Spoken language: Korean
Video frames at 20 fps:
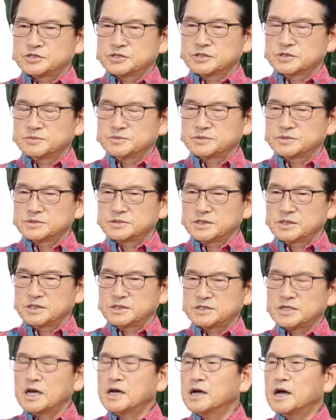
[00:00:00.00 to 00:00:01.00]
지금
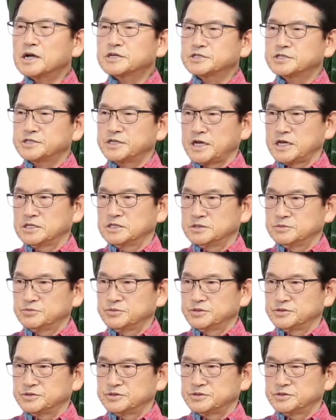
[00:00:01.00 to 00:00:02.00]
이제 사각지대에 있는
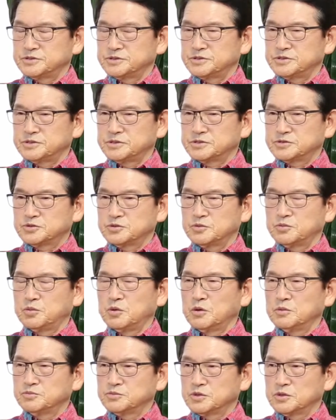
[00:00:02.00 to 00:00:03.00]
분들, 또
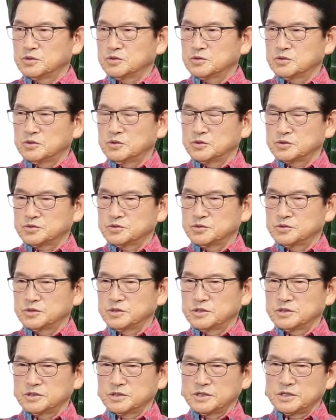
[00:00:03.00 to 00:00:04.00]
보험도 없고
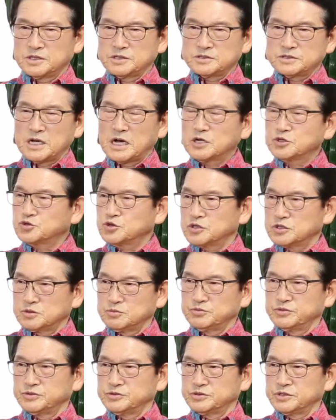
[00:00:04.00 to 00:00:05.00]
또 여러 개
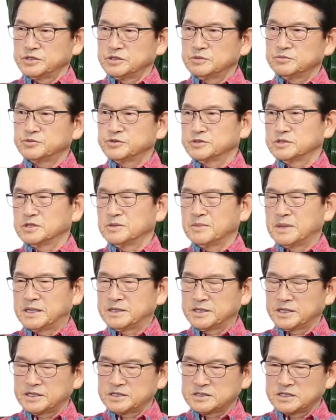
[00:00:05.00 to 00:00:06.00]
상주하는 분들 이런 분들이
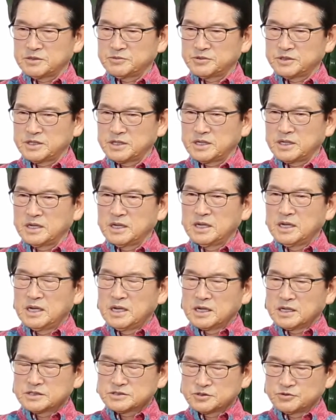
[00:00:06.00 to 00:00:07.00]
많이 있기 때문에
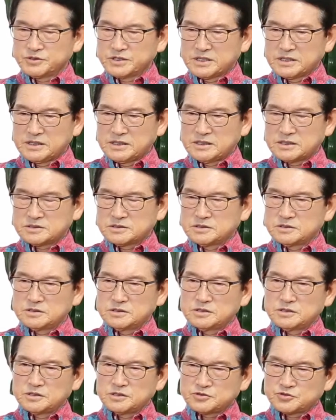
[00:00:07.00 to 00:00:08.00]
그래서 우리가
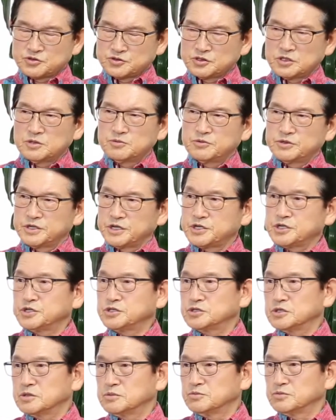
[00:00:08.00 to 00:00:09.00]
그 주정부나
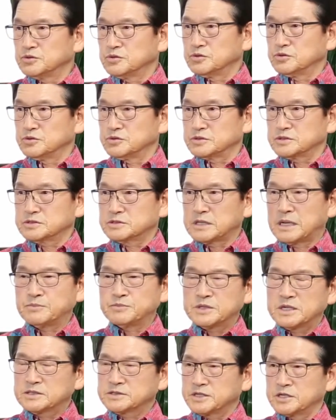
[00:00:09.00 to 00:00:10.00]
시정부
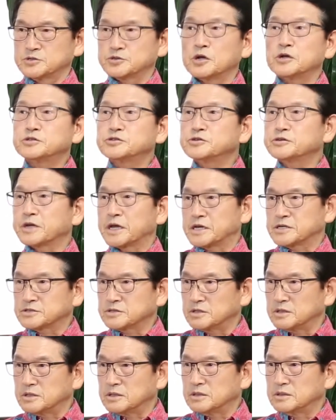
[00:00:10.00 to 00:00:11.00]
담당자를
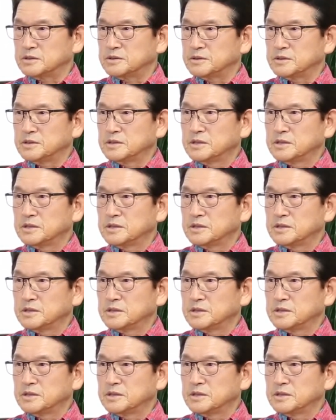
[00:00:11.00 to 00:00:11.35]
설득해서